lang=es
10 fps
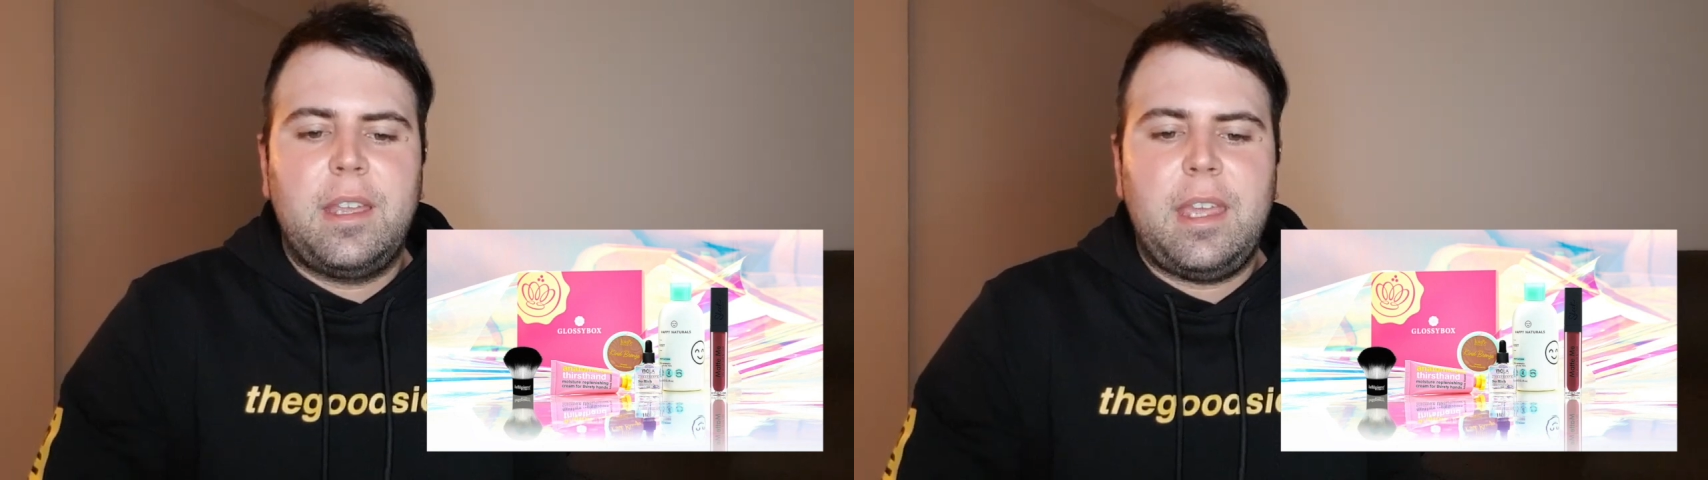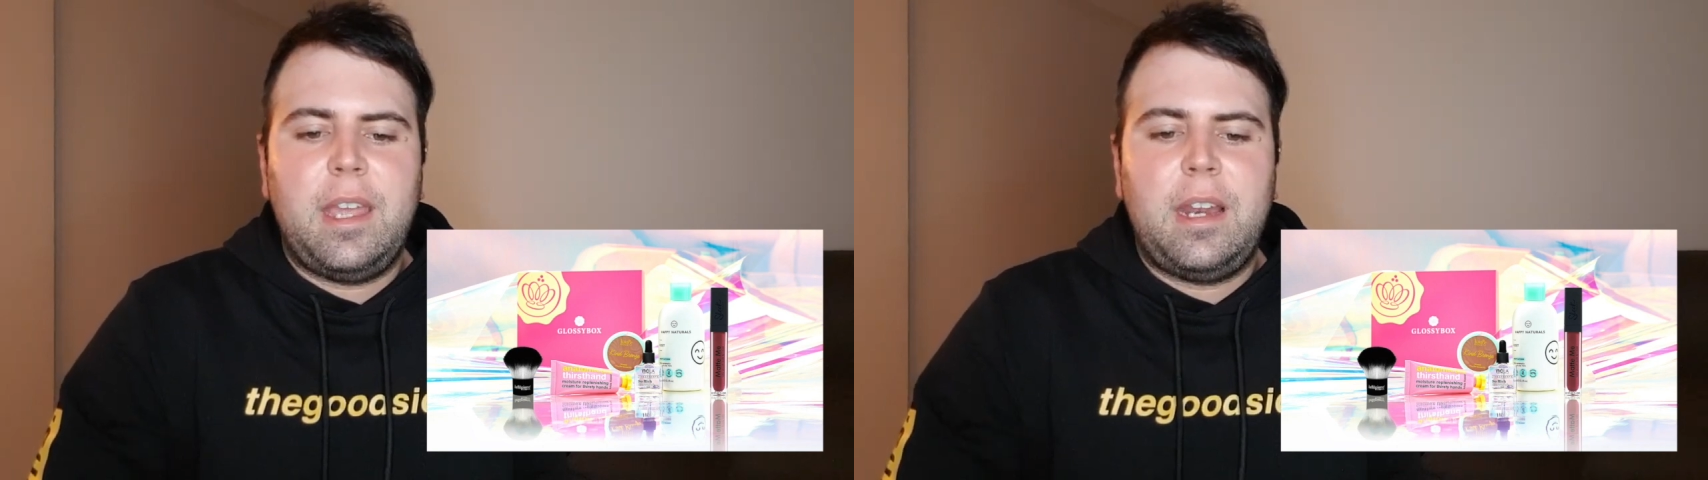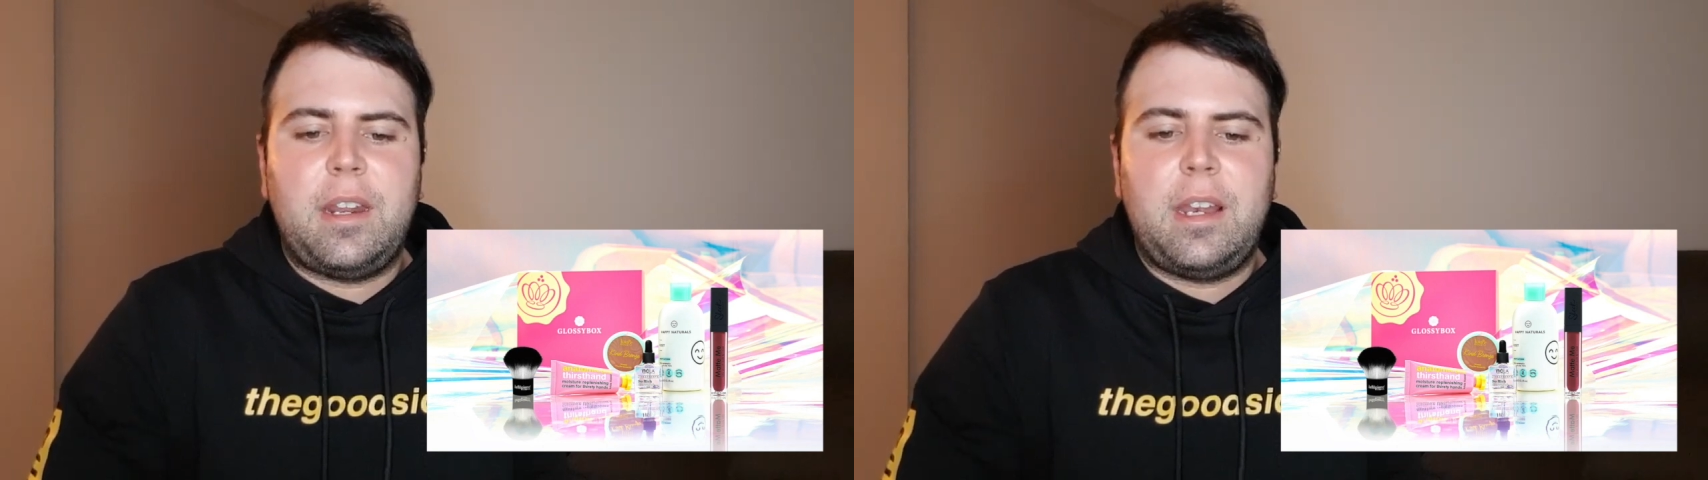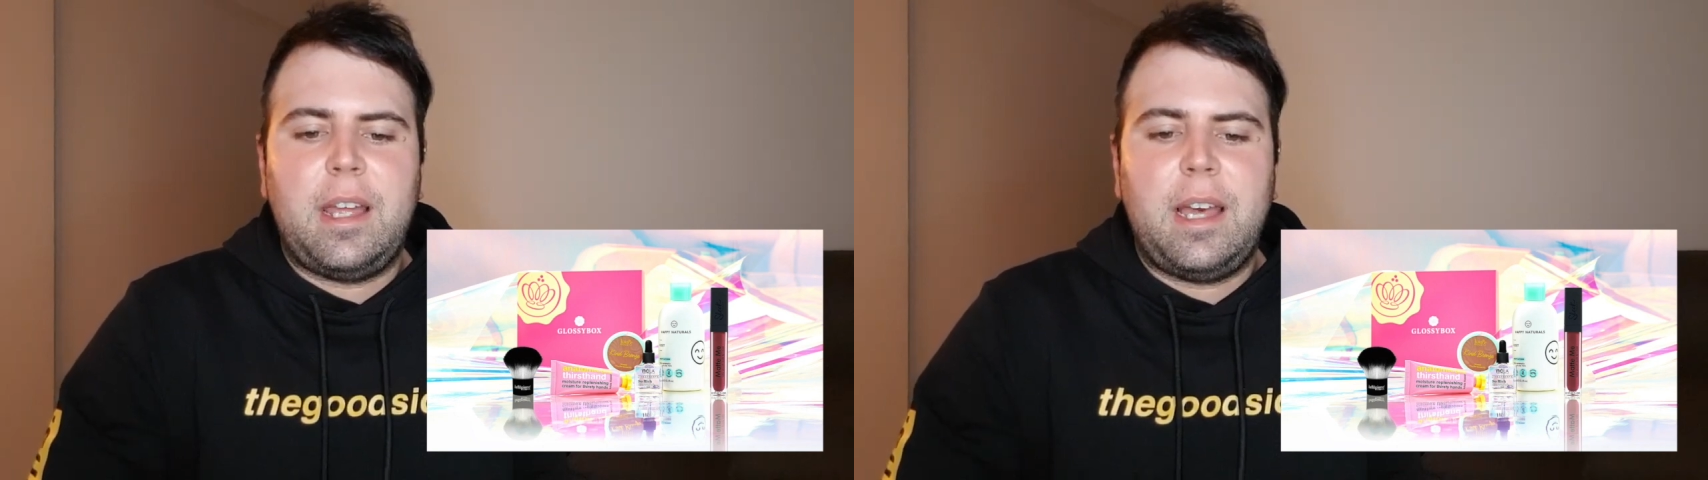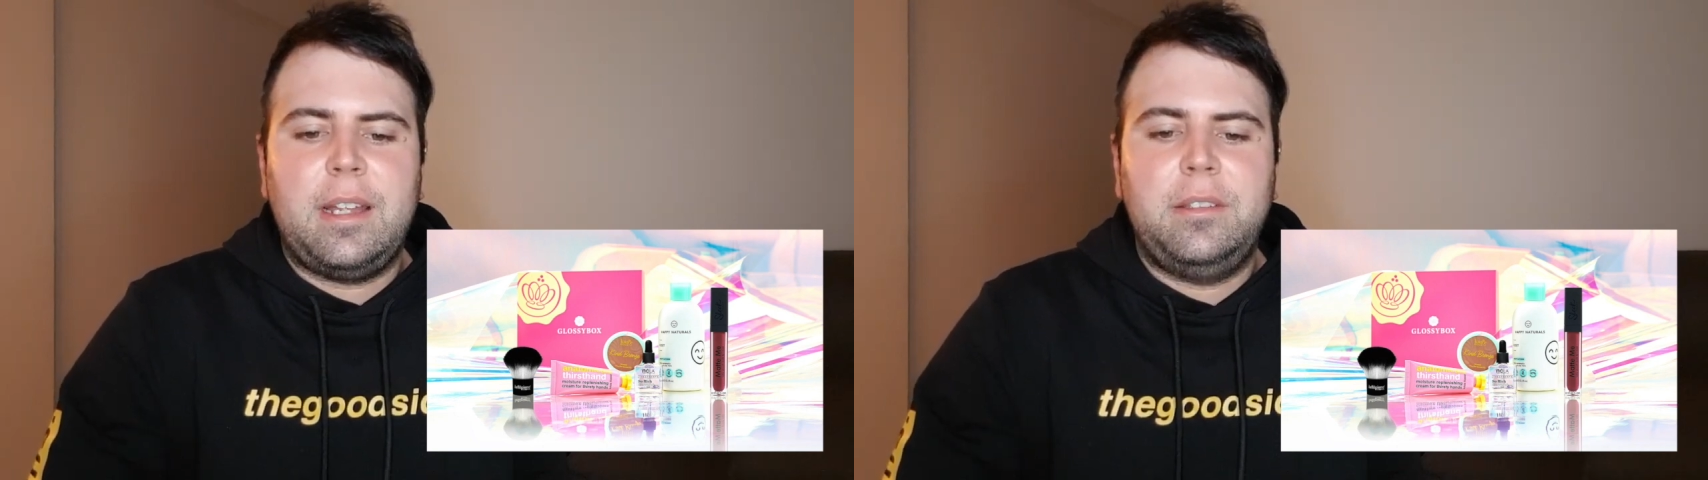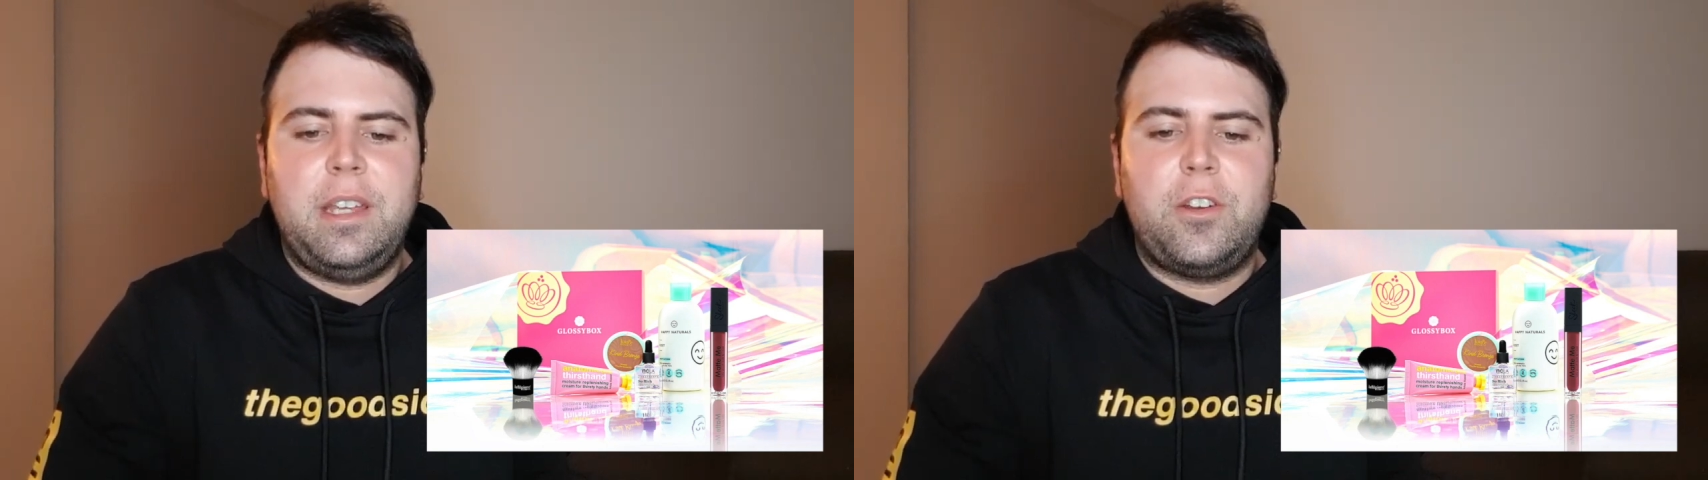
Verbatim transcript: que el relajante